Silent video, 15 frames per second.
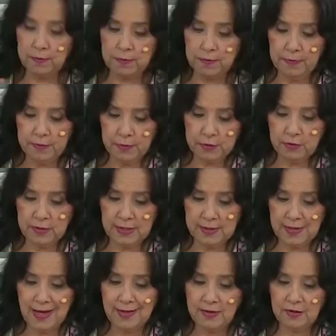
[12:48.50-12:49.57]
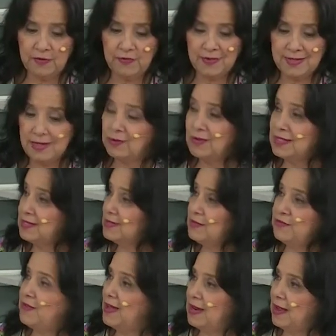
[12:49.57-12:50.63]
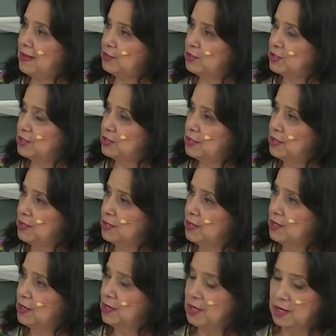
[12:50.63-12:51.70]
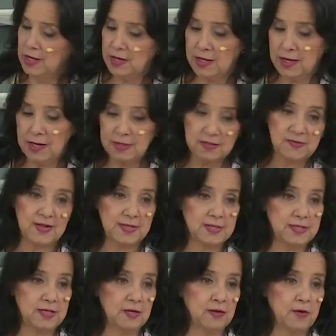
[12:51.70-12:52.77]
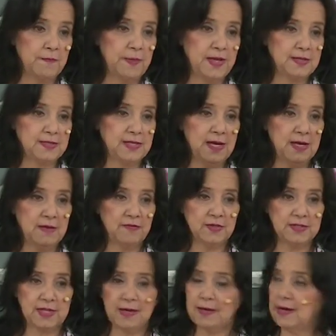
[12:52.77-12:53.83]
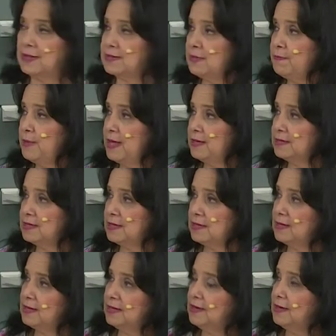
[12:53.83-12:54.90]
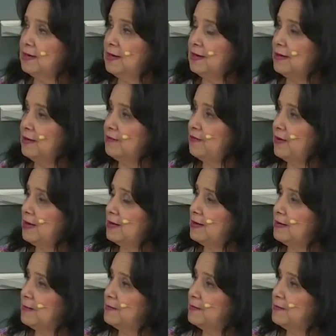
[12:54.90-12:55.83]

oportunidade de fazer coisas diferentes. Sim e que às vezes eu não pensei e você em casa pensa aí. É, mas é vai... assim,